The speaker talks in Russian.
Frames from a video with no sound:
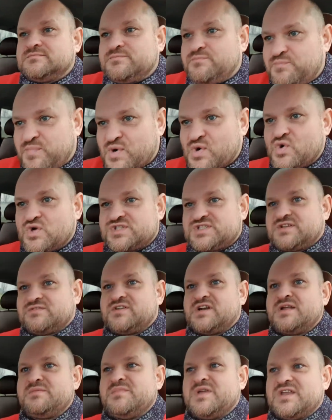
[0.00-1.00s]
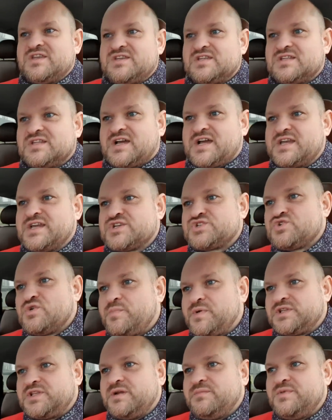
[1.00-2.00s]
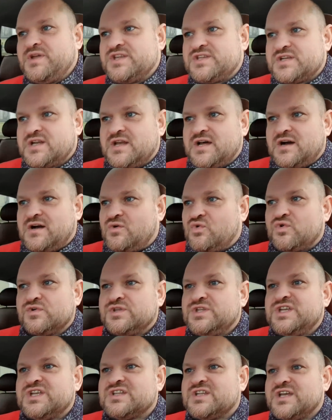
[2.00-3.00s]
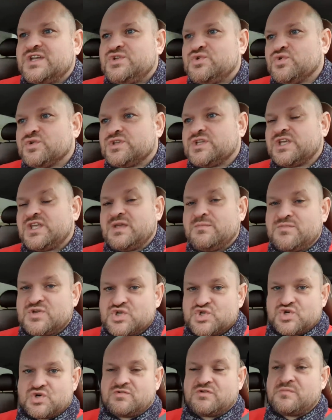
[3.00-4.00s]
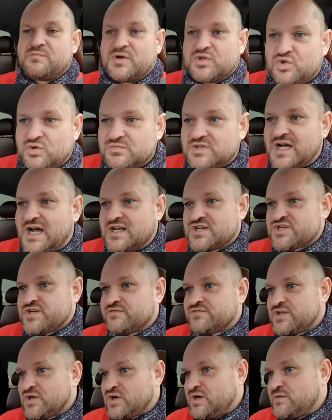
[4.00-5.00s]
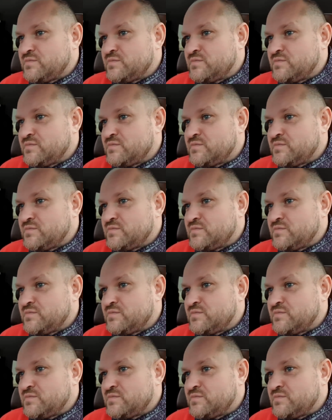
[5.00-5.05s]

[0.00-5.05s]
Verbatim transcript: просто в элементе. И до конечного потребителя он не дойдет таким дешевым. Потом дальше, второй